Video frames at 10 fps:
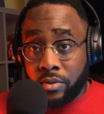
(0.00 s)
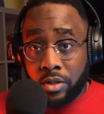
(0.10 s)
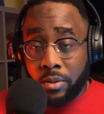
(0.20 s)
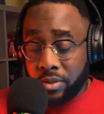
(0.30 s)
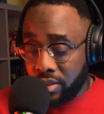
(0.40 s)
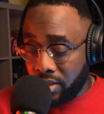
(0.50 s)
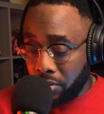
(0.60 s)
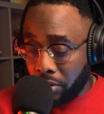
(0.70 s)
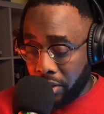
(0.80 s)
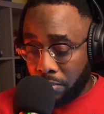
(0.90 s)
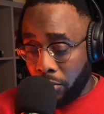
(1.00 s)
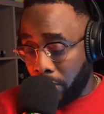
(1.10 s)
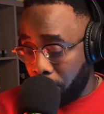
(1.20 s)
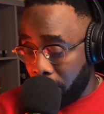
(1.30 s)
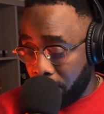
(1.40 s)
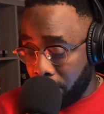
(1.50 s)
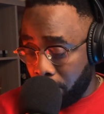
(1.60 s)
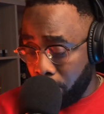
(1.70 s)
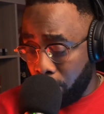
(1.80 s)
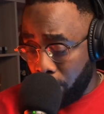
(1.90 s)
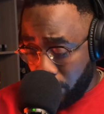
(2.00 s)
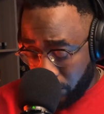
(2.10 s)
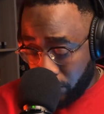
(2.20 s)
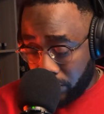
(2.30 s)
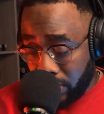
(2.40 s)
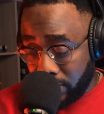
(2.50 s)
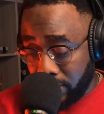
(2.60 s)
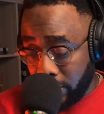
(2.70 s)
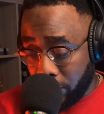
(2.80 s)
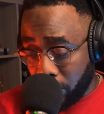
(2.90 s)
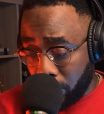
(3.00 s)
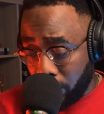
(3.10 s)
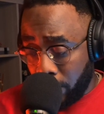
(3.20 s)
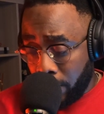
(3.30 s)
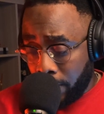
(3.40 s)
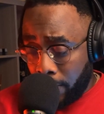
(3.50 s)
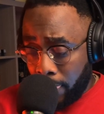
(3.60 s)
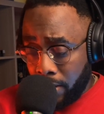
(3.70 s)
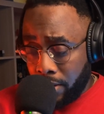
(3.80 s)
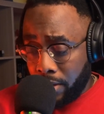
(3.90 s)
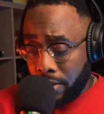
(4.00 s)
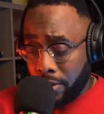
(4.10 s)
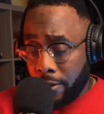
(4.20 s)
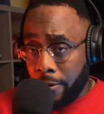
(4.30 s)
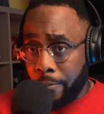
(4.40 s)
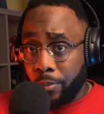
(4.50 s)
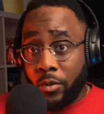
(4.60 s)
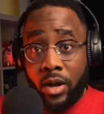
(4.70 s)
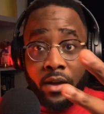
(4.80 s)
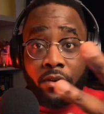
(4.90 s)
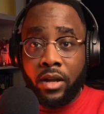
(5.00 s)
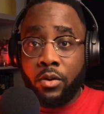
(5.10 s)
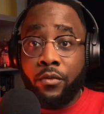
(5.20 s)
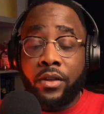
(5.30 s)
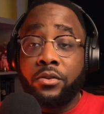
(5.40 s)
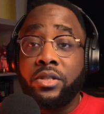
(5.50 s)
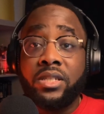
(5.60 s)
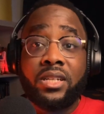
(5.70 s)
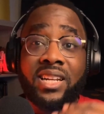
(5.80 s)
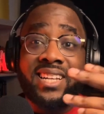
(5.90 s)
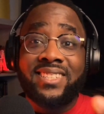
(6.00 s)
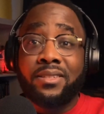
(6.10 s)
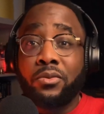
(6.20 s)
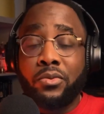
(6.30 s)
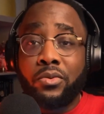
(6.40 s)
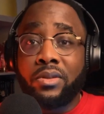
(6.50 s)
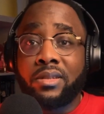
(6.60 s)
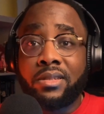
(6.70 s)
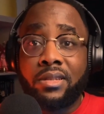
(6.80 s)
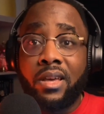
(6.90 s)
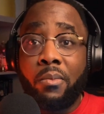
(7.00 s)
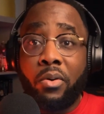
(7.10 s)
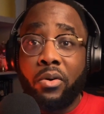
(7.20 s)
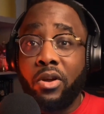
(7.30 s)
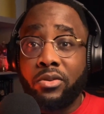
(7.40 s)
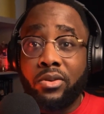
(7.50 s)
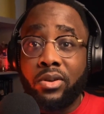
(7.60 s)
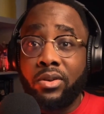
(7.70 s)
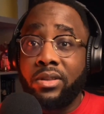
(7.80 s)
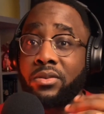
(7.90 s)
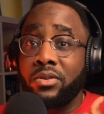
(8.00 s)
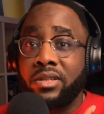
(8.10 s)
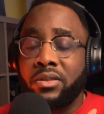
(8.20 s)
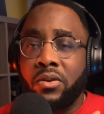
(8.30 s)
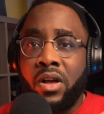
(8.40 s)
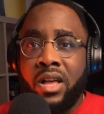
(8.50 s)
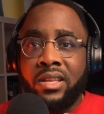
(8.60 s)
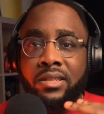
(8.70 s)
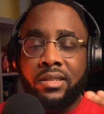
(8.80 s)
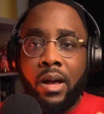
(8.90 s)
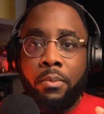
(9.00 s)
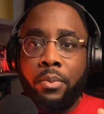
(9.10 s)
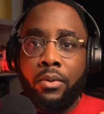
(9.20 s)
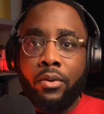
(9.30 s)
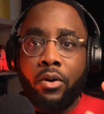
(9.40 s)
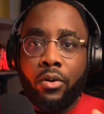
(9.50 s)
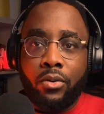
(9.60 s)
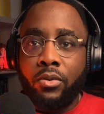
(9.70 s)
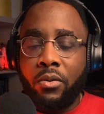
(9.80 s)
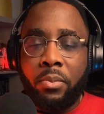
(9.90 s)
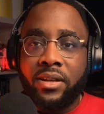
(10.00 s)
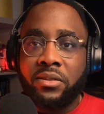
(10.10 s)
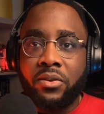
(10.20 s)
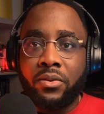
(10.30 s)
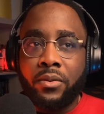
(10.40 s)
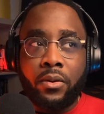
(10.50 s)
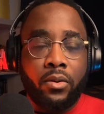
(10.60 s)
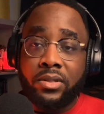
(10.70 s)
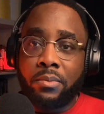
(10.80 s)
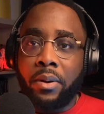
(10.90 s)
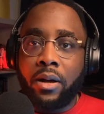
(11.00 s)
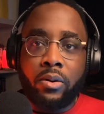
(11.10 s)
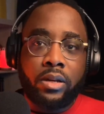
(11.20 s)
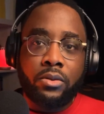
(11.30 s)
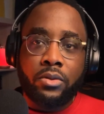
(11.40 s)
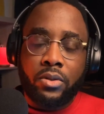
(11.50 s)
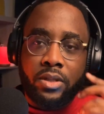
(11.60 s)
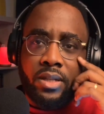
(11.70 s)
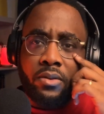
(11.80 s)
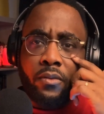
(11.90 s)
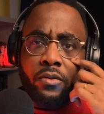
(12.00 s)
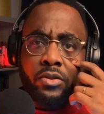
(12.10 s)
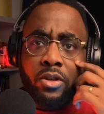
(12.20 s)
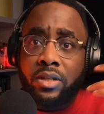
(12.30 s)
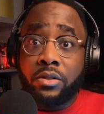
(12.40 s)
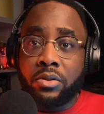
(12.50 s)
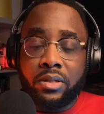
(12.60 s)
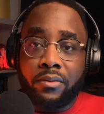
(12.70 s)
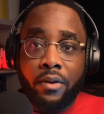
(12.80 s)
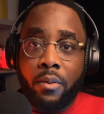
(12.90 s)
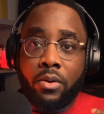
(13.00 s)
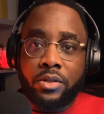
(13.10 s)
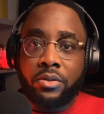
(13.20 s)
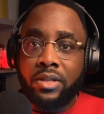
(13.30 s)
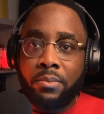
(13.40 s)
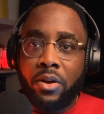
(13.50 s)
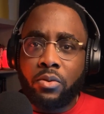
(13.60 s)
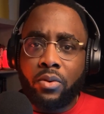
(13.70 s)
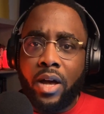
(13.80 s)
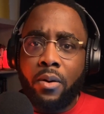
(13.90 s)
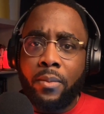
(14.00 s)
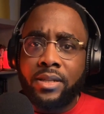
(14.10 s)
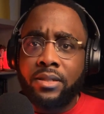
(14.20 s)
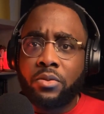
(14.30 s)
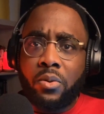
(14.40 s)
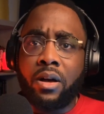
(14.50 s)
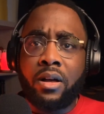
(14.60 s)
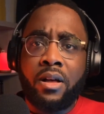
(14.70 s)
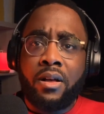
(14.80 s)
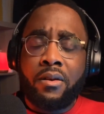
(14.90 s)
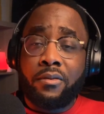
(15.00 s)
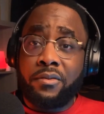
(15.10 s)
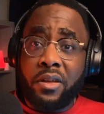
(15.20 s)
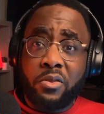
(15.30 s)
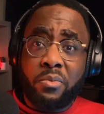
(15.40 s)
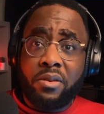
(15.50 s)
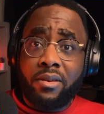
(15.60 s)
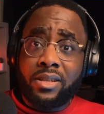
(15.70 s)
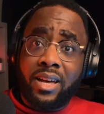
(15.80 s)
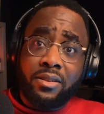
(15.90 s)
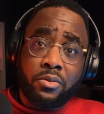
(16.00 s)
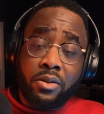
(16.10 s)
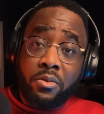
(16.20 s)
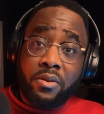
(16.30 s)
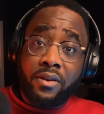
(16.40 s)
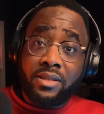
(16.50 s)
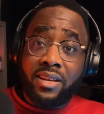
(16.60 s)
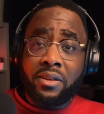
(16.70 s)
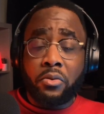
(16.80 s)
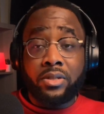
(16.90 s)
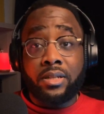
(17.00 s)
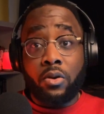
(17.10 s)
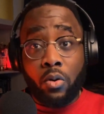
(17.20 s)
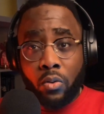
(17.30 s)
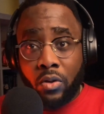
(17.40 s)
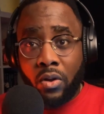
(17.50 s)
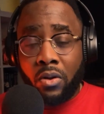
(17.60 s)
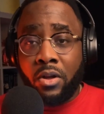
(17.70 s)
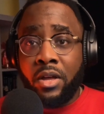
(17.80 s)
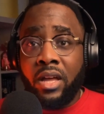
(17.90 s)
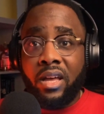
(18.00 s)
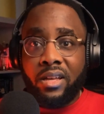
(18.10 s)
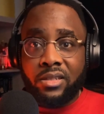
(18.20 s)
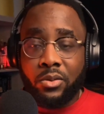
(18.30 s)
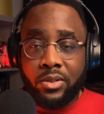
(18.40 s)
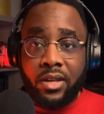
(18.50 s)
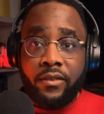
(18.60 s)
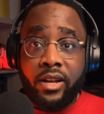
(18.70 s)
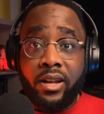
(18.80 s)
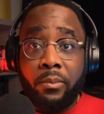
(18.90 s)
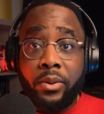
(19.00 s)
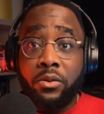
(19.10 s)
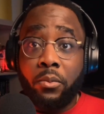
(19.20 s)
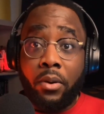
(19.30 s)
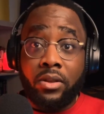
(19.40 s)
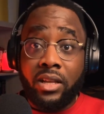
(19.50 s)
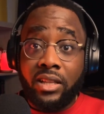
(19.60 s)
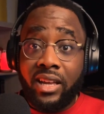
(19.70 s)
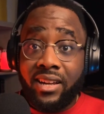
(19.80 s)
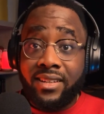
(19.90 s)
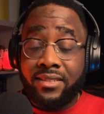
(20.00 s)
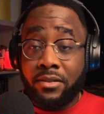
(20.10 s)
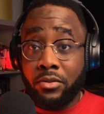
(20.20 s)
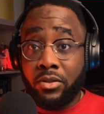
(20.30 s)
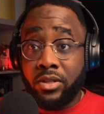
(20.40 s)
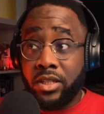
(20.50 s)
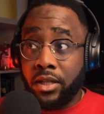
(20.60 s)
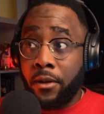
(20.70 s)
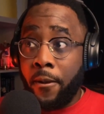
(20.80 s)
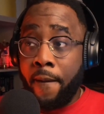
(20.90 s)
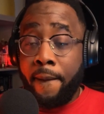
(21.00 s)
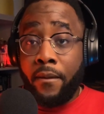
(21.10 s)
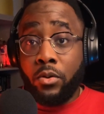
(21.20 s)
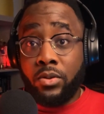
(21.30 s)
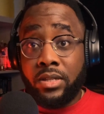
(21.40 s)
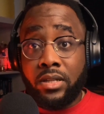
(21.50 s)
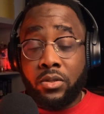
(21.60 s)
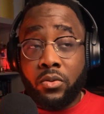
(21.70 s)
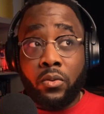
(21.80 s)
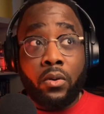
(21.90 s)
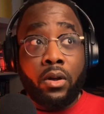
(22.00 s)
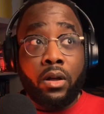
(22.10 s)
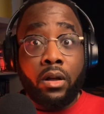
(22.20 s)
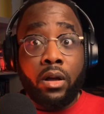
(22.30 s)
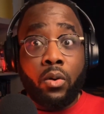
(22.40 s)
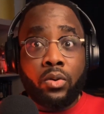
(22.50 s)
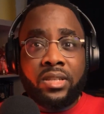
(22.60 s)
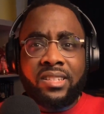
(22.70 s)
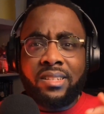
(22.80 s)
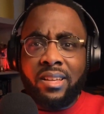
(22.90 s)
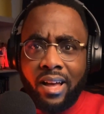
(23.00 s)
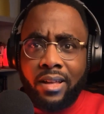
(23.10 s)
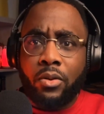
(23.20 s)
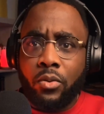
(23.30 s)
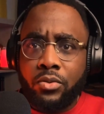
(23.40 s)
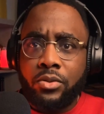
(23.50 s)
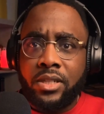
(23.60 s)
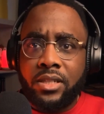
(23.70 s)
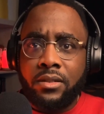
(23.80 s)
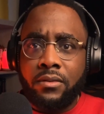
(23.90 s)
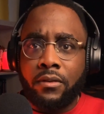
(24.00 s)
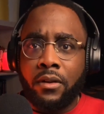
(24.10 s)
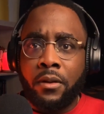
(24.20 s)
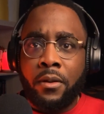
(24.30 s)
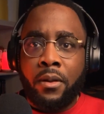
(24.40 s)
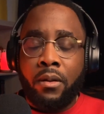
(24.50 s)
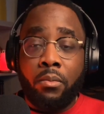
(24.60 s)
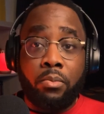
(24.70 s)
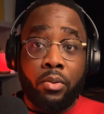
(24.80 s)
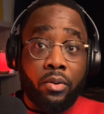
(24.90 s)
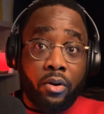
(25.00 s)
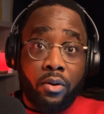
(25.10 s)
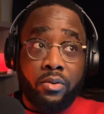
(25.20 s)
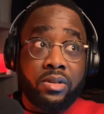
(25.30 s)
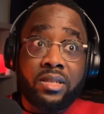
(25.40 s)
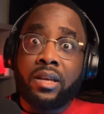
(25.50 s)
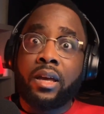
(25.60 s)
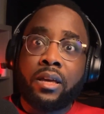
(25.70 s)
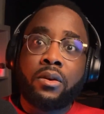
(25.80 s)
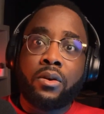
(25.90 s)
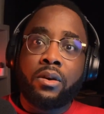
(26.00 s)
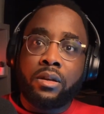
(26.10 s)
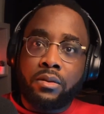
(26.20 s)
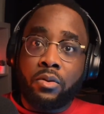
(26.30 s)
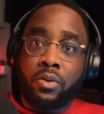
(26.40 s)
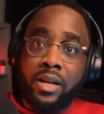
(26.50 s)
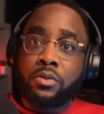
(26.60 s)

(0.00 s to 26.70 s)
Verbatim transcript: comme j'ai dit, le rythme aurait pu être mieux toute la saison. Euh, voilà, le fait que j'ai dit que la saison 1, c'est un prologue des autres saisons, c'est un peu relou parce que on sait pas quand les deux autres saisons vont sortir. Je enfin, moi, je ne sais pas. En tout cas, on m'a dit soit fin 2024, soit 2025, donc c'est dans longtemps. Est-ce que ça valait la peine de prendre un tel risque de sortir une saison euh, aussi introductive pour euh, une série que, dont la